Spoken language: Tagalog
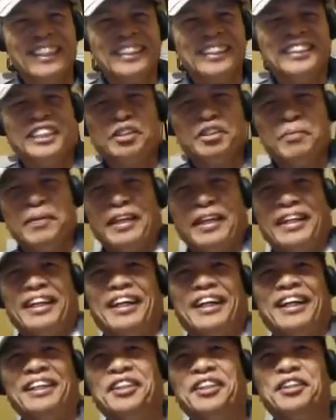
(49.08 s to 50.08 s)
Sino pa kaya
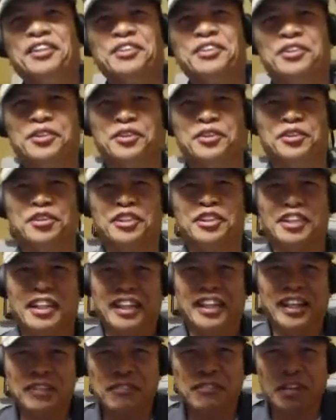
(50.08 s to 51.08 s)
ang ano, susunod
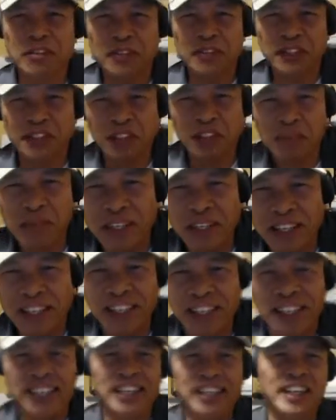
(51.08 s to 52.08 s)
na mag-withdraw mga
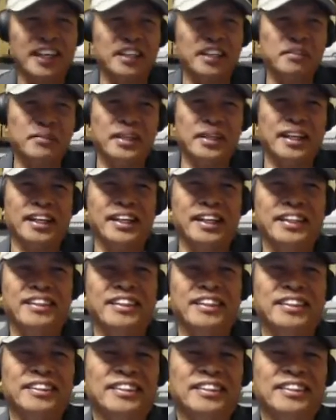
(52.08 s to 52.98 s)
kabarangay diyan?